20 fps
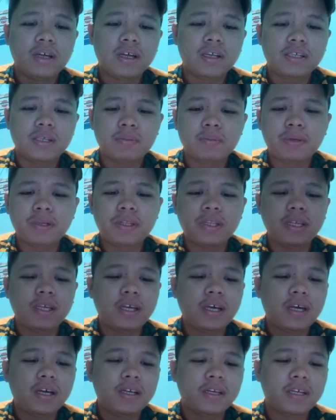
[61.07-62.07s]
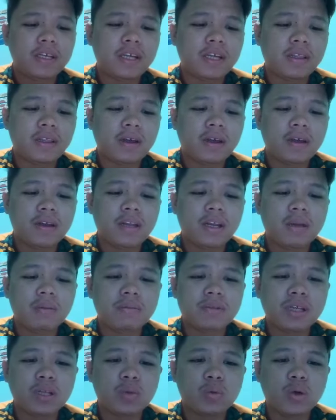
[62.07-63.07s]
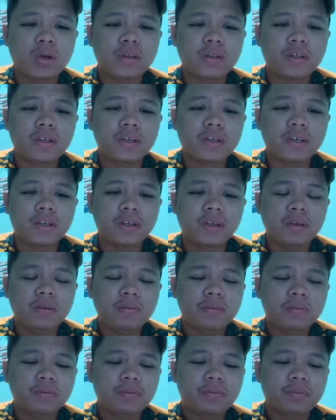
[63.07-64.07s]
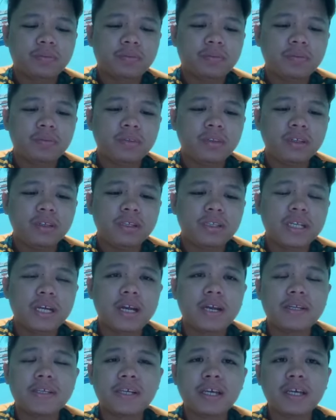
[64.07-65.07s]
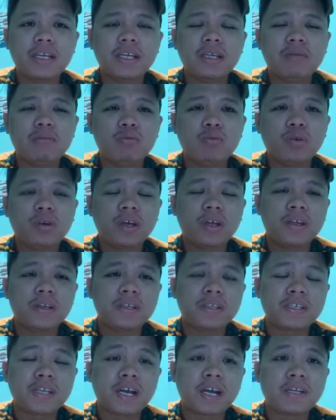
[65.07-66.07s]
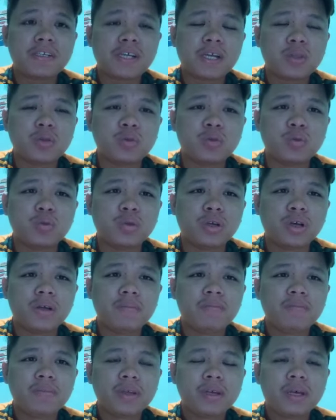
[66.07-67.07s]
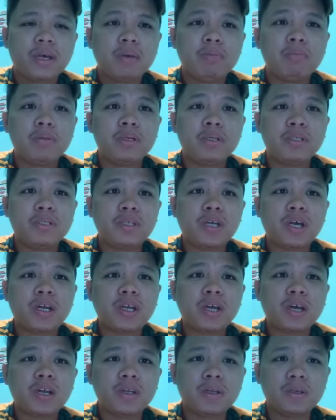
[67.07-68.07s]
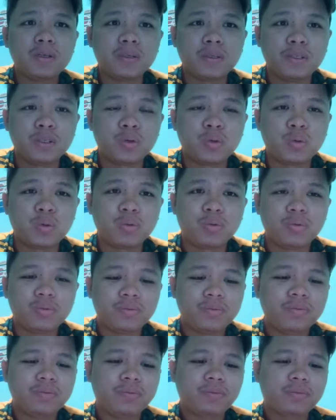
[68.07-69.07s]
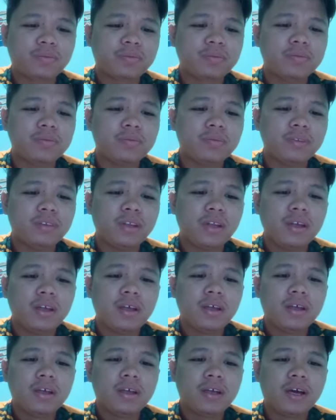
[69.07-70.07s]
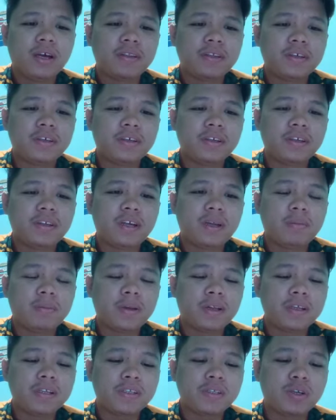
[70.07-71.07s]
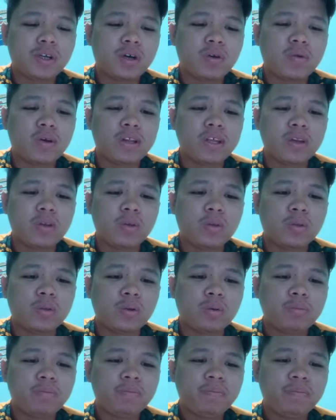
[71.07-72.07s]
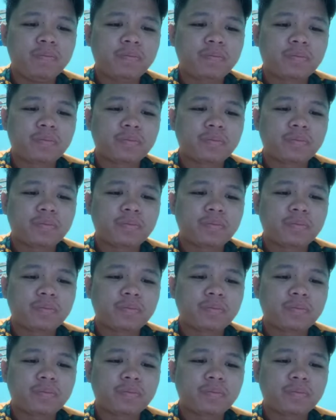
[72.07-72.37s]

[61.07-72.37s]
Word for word: Nah, seperti yang dinyatakan dalam satu artikel ini, saya rasa ini mungkin salah satu juga pencarian jurung. Artikel daripada astraawani.com,